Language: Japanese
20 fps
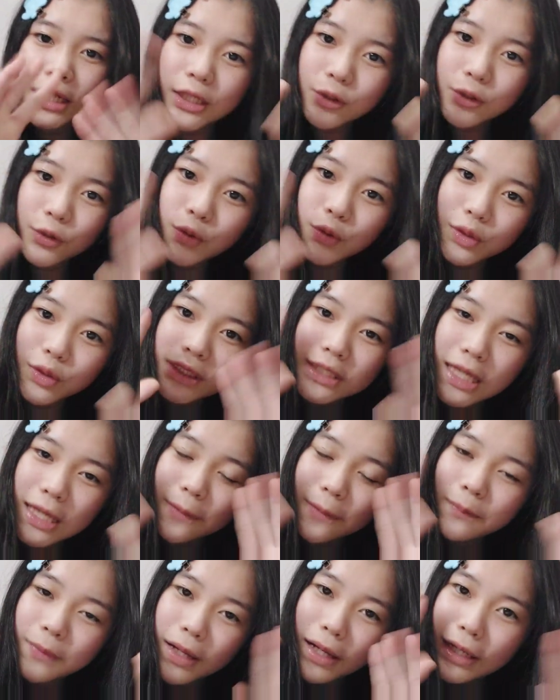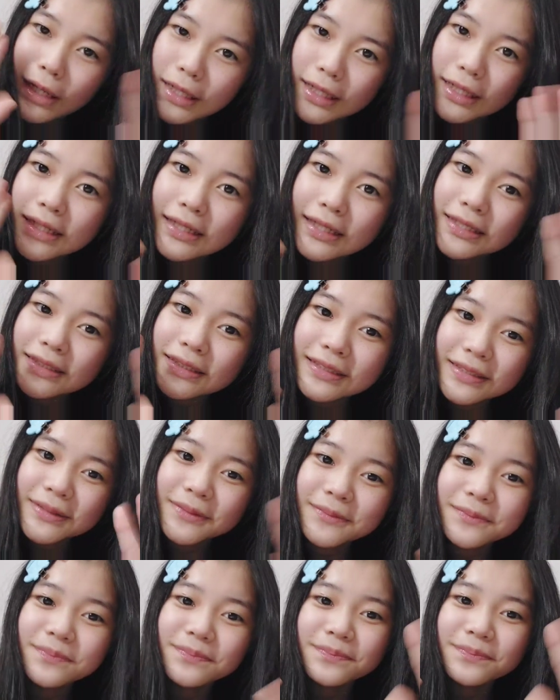がとうございます。
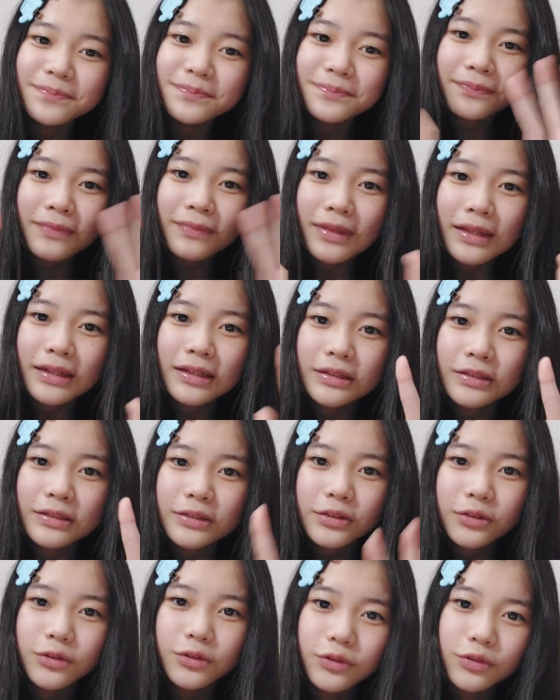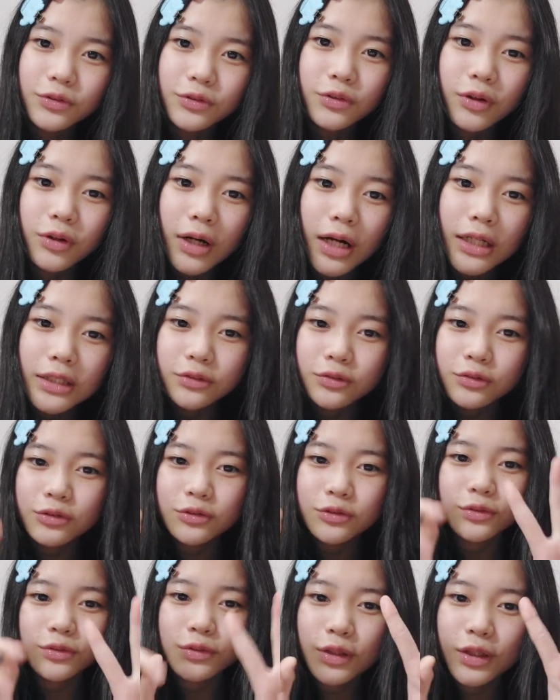そう、ヌオ家族。
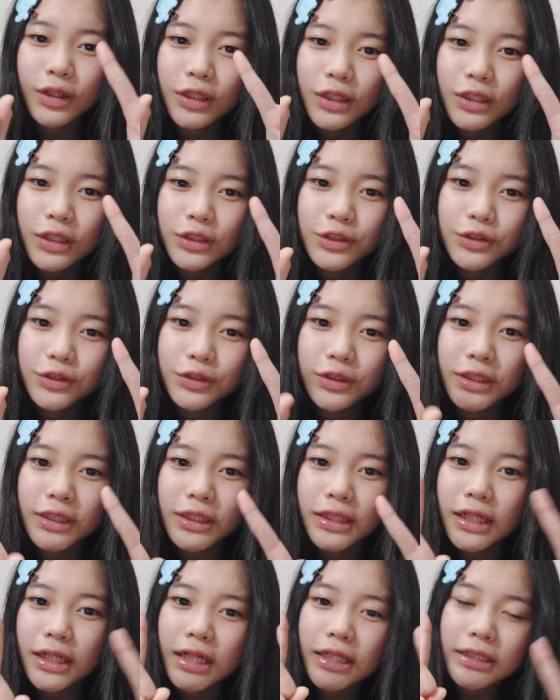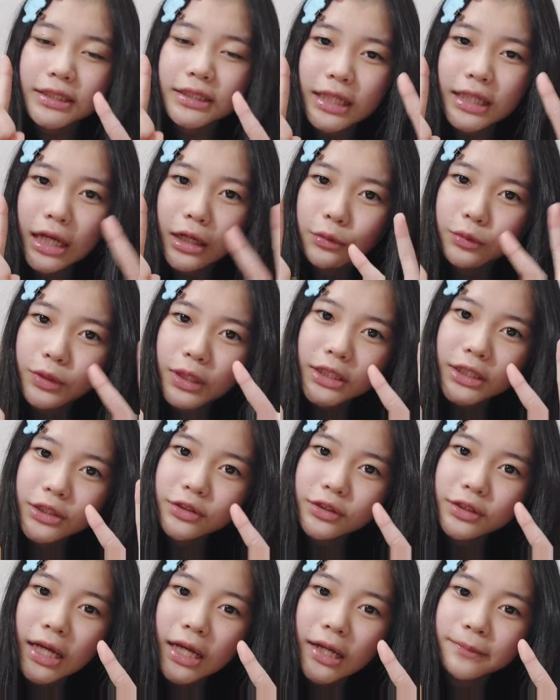12位が
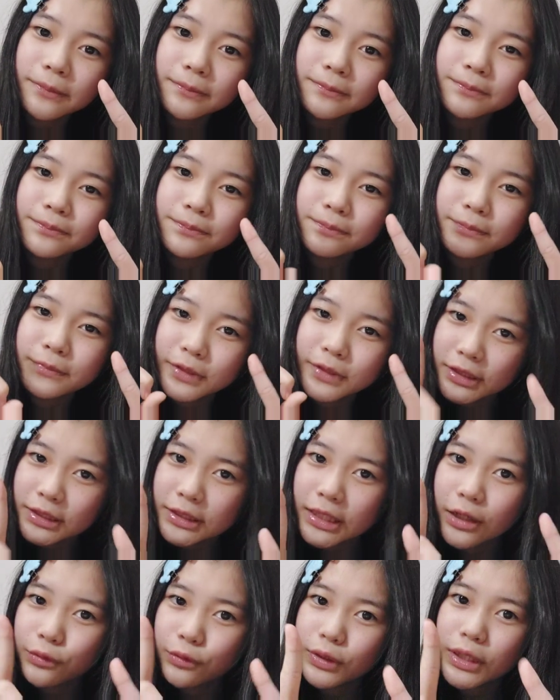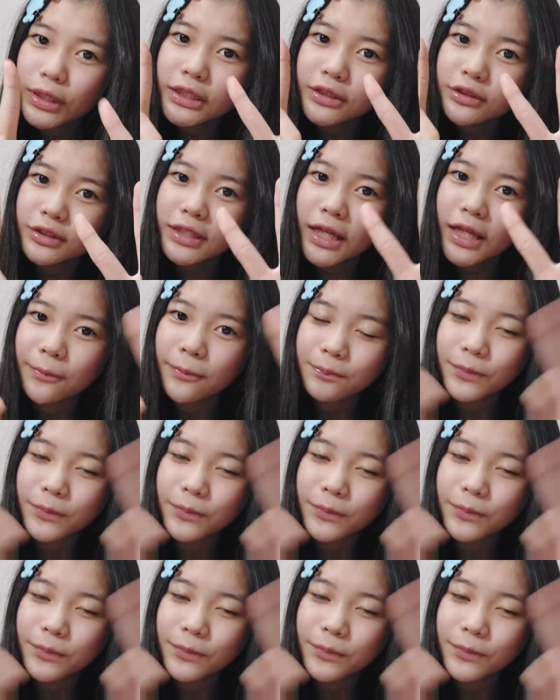スターフラッシュさん、スターフラッシュさん、